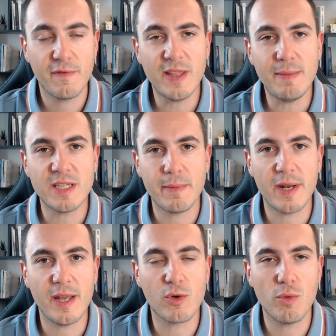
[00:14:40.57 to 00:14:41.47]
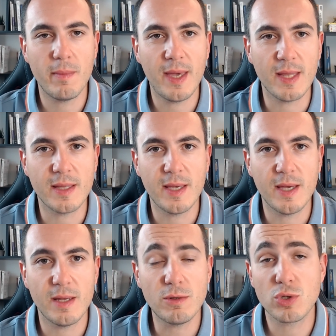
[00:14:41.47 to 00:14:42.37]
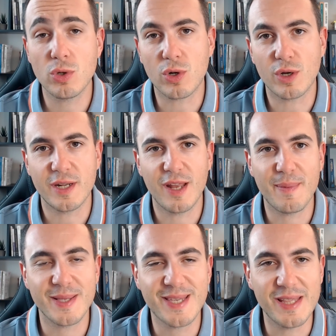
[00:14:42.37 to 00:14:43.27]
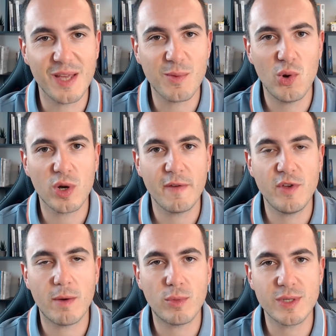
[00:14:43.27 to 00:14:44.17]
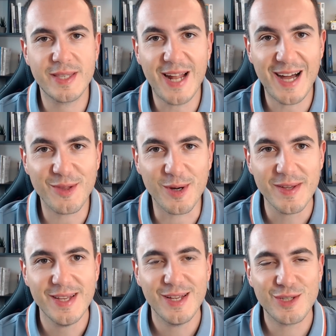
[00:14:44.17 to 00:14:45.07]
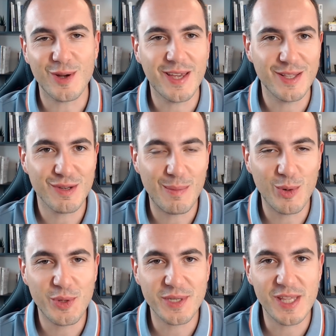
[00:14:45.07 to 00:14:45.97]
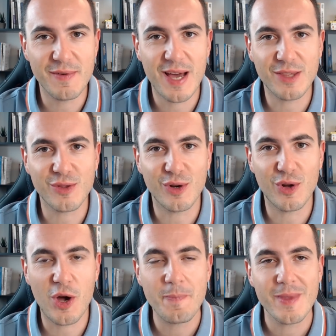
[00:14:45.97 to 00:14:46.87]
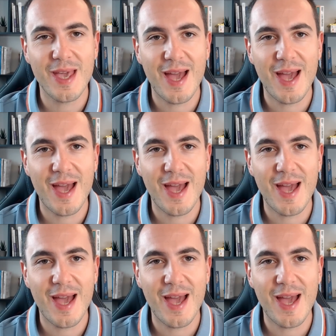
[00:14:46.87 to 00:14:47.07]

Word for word: fatemi sapere nei commenti non solo cosa ne pensate di quello che vi ho mostrato, so che insomma molti si divertono no?